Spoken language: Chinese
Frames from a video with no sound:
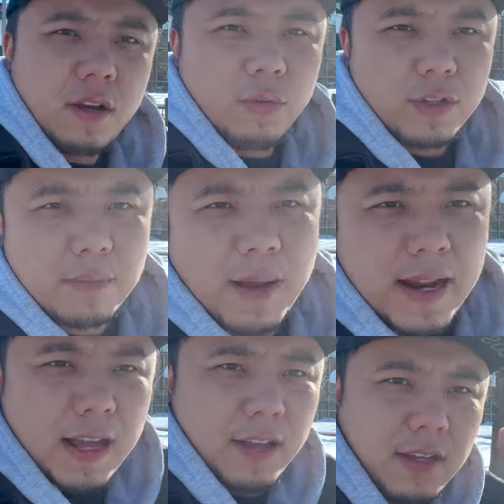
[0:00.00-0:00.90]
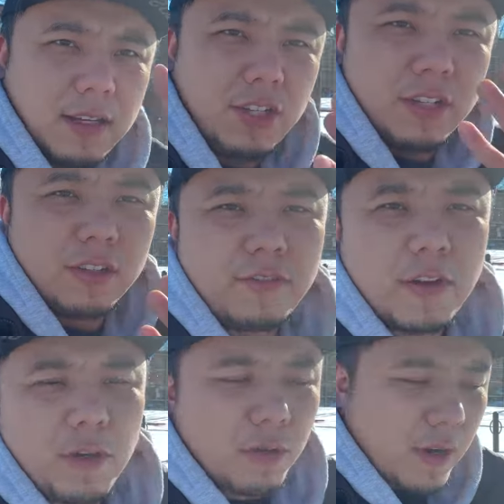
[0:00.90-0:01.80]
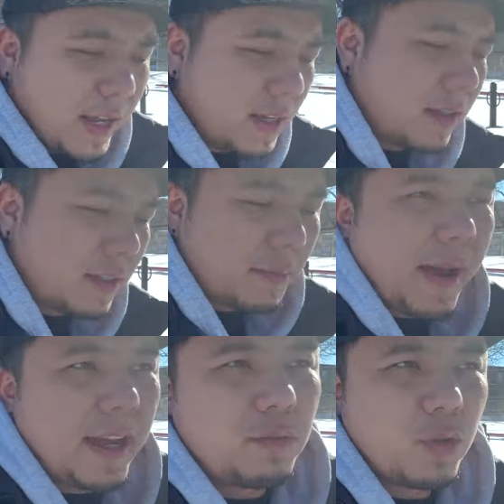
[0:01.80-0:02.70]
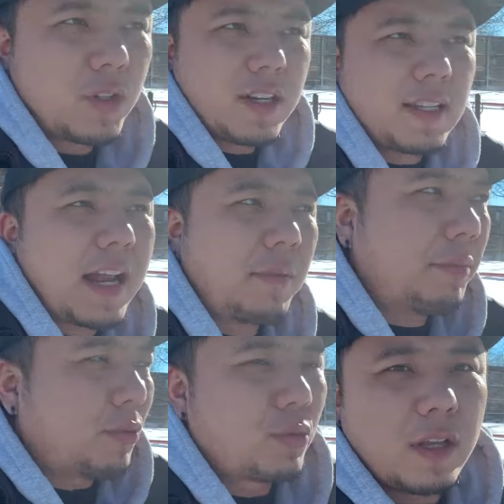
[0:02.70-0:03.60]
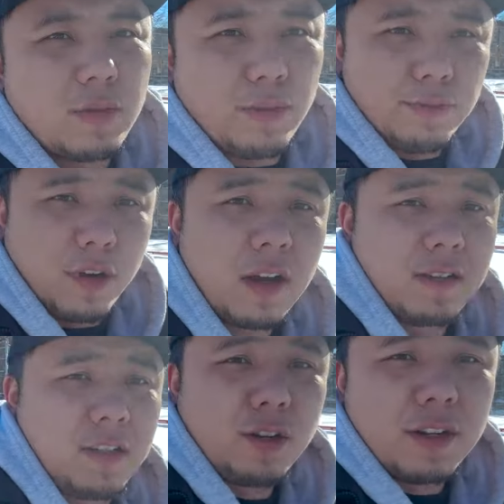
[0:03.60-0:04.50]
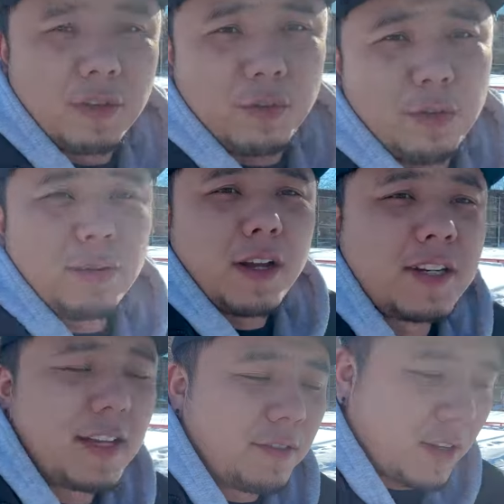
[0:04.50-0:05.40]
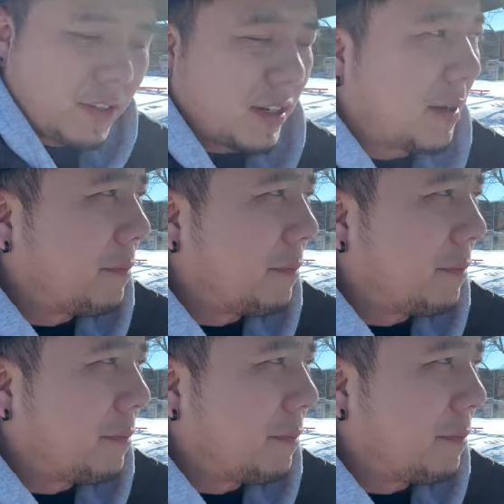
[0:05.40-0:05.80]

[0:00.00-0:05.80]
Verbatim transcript: 我是把它镜头翻转过来一个自拍的模式。那大家比如说在做 vlog 的时候，可能会用到这样的方式。